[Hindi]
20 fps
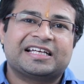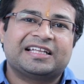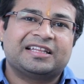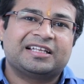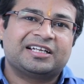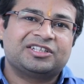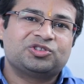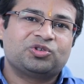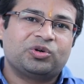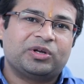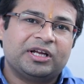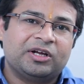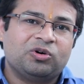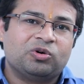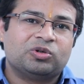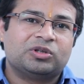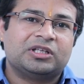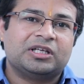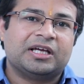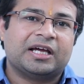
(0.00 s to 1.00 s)
के अंदर जो रिंग
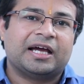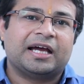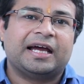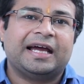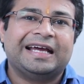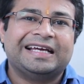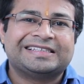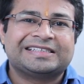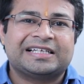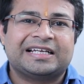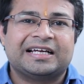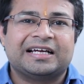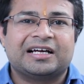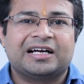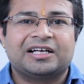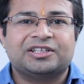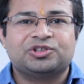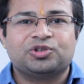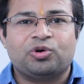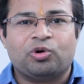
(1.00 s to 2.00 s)
होती है इस रिंग
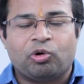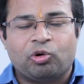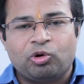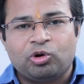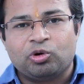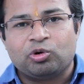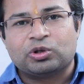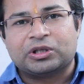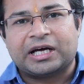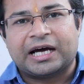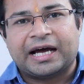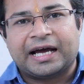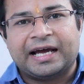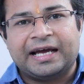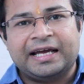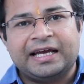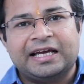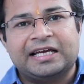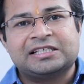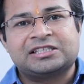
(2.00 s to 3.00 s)
का जो होल होता
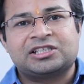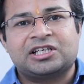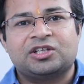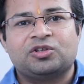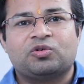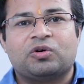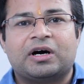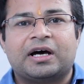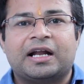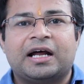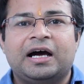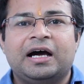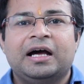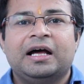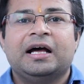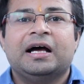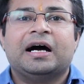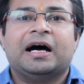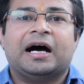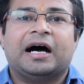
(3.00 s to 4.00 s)
है इसके द्वारा
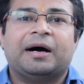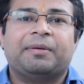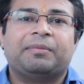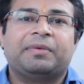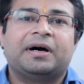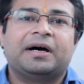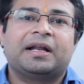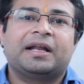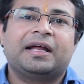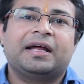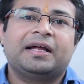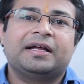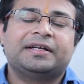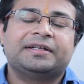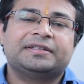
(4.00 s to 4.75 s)
हमारे